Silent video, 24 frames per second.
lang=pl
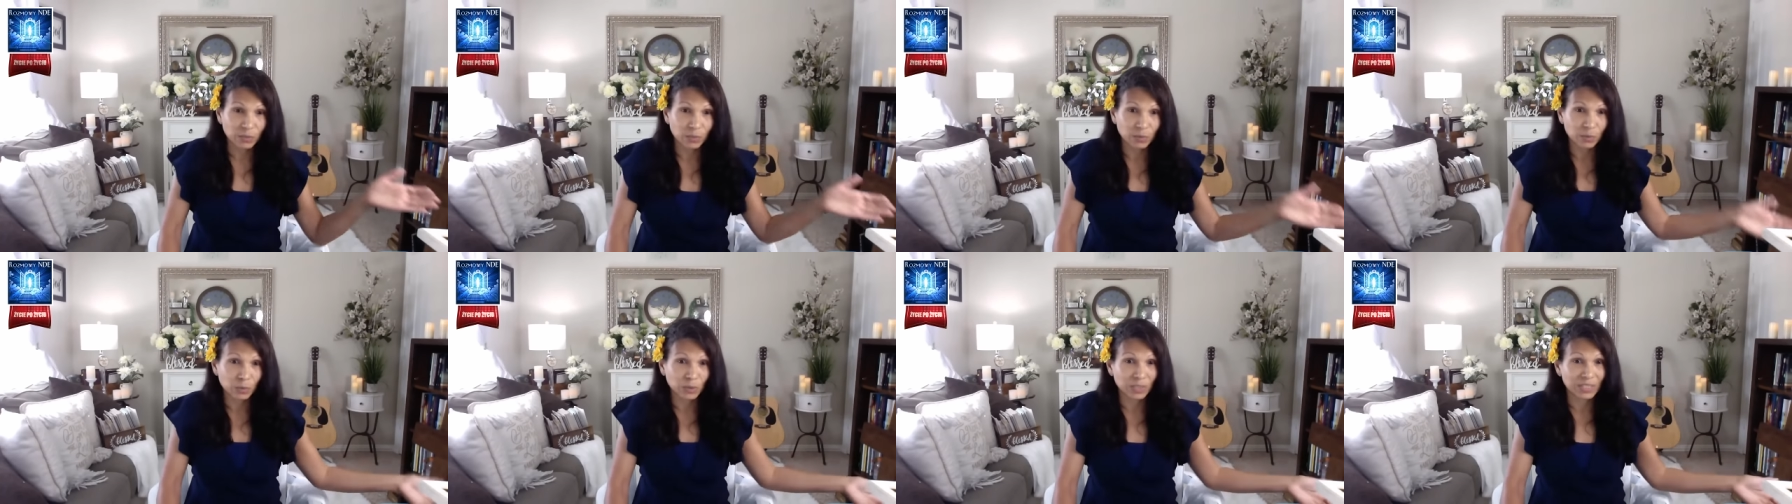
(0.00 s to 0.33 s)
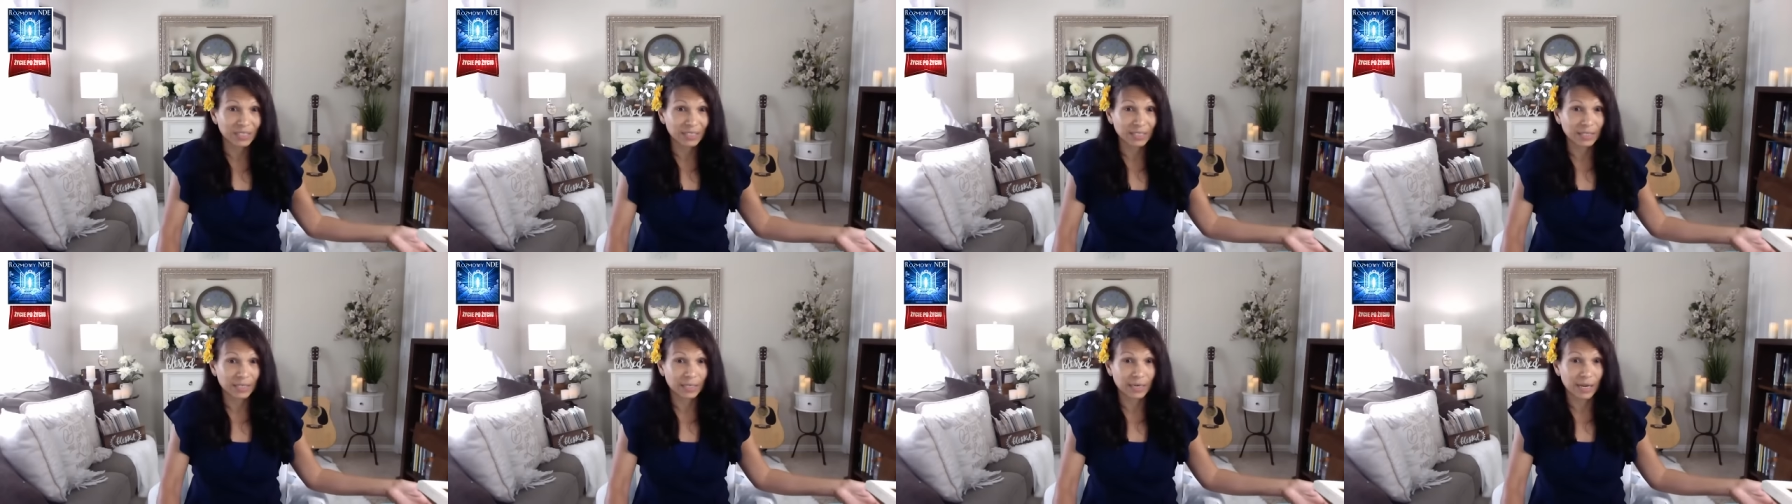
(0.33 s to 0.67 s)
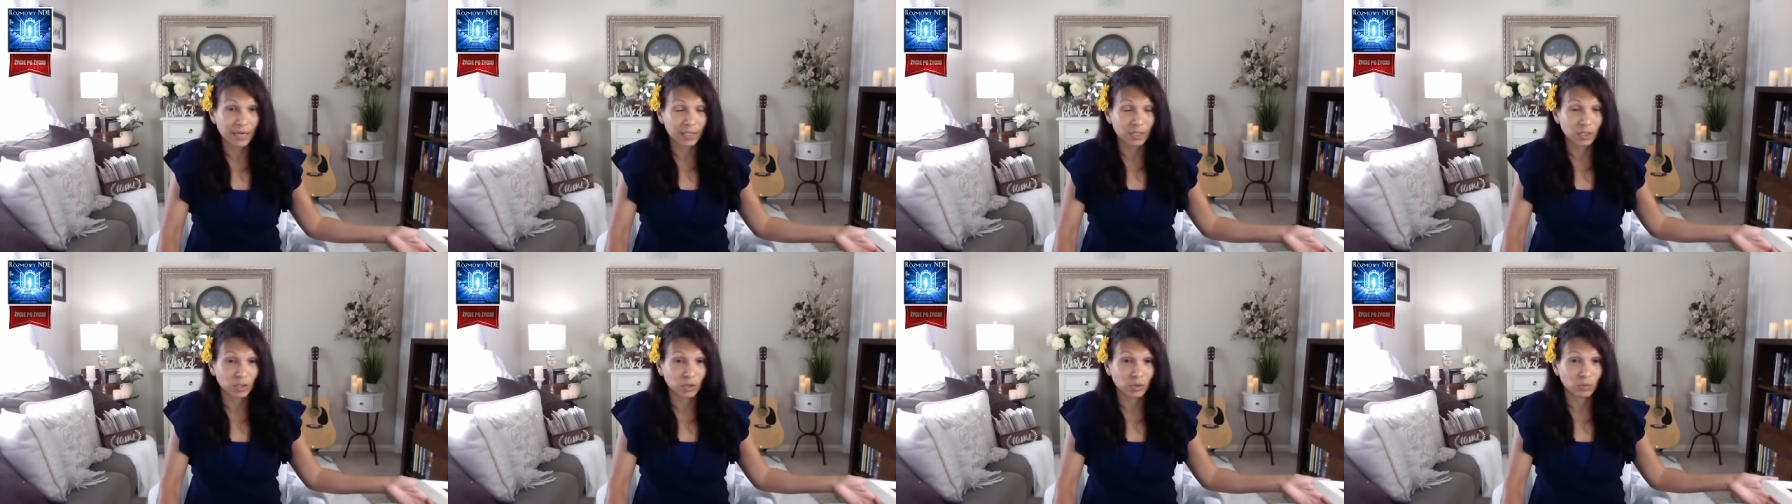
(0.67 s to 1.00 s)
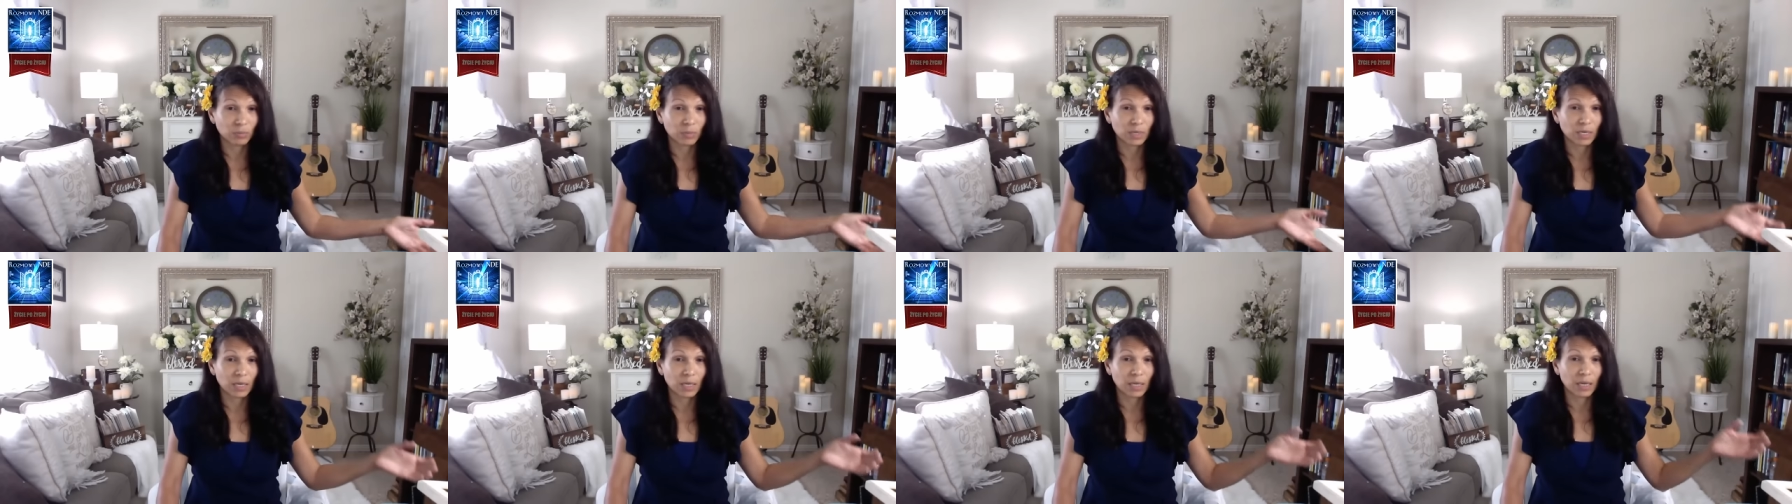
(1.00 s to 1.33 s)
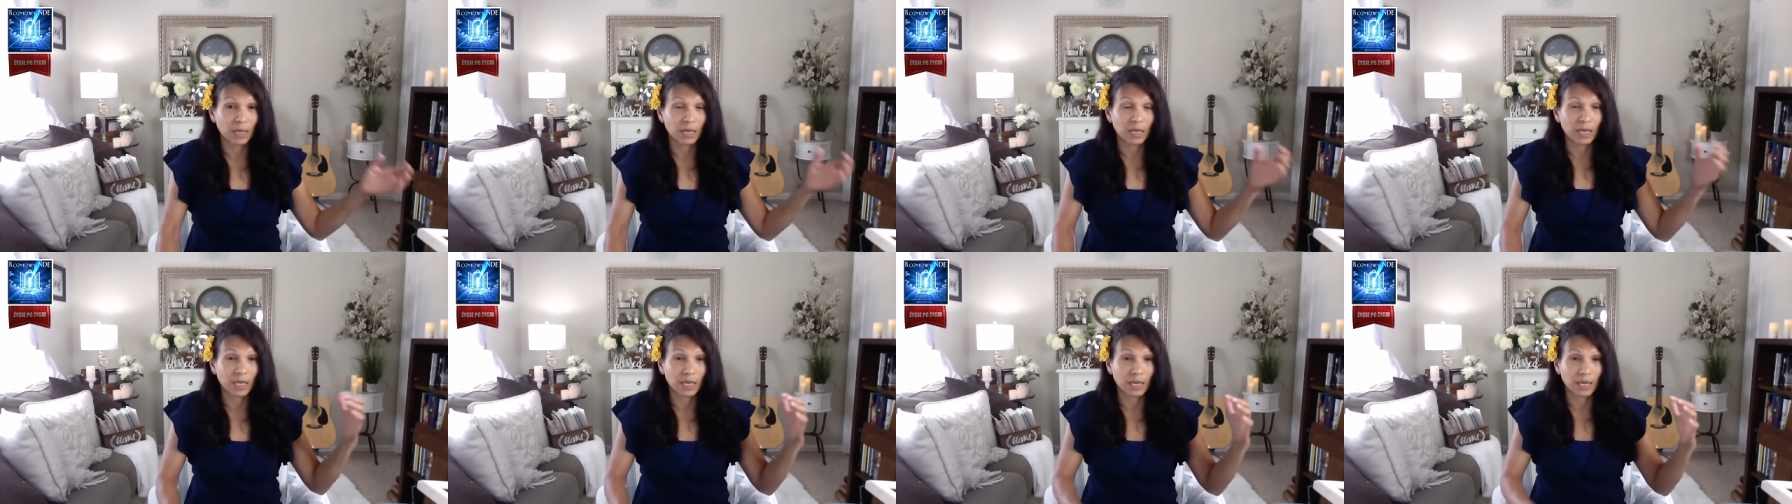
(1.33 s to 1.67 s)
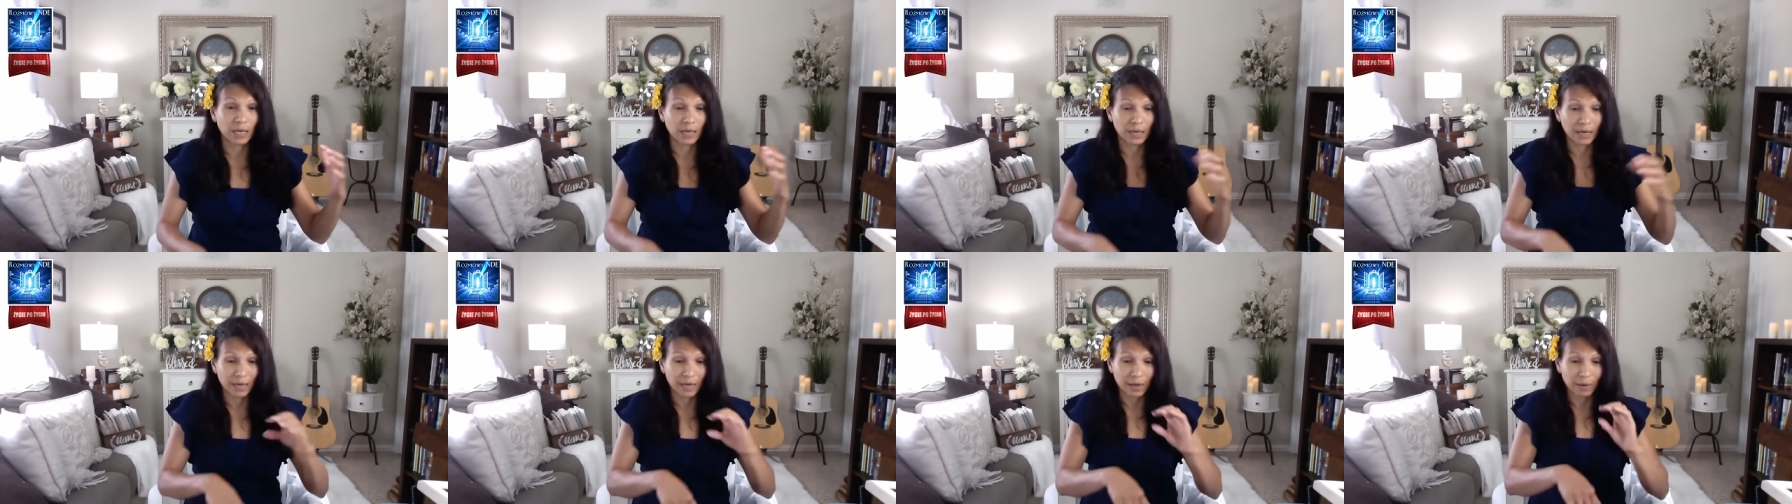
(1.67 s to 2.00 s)
i mój mąż, który siedział obok
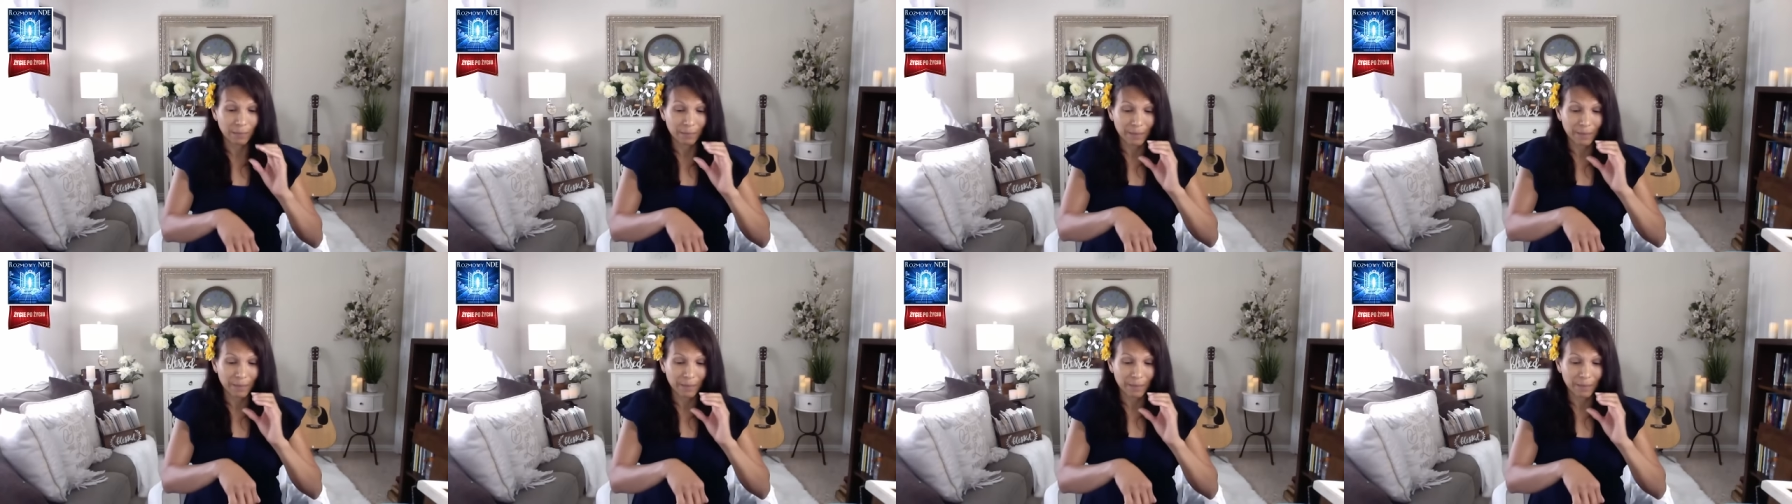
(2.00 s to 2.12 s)
mnie,